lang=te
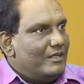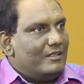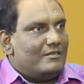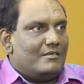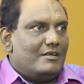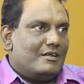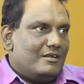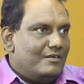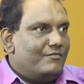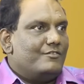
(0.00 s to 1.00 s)
లేదు సార్
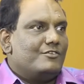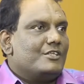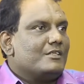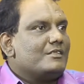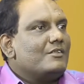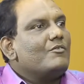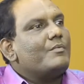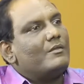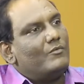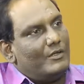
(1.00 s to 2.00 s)
ఇట్లా డిఫ్యూజ్ చేస్తున్నాం
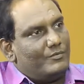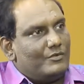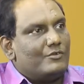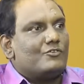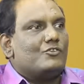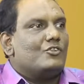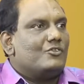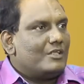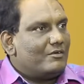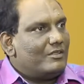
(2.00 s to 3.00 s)
పదమూడు ఎపిసోడ్లు
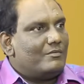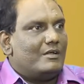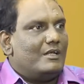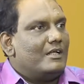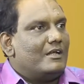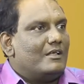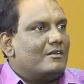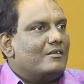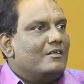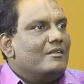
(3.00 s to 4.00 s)
చూద్దాం తర్వాత మళ్ళీ
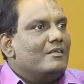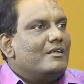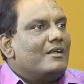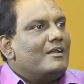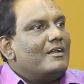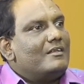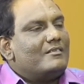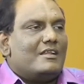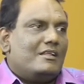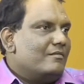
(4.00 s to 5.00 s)
అన్నారు అన్నాక
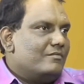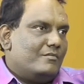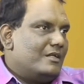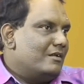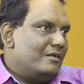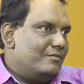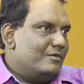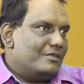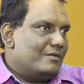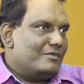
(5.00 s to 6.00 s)
సరే మనకు
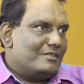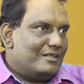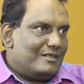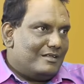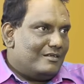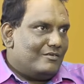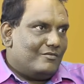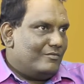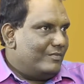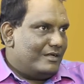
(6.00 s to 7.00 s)
ఇప్పుడు సంస్థ
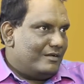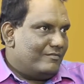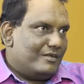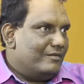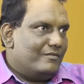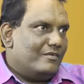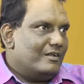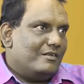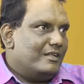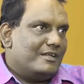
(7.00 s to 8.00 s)
ఒబే అవ్వాలి
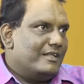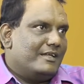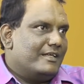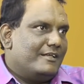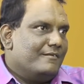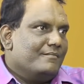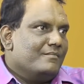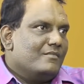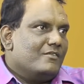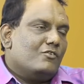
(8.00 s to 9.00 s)
వాళ్ళ నిర్ణయానికి
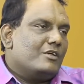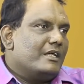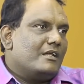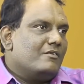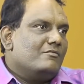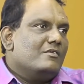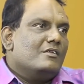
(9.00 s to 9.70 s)
ఓకే అన్నాం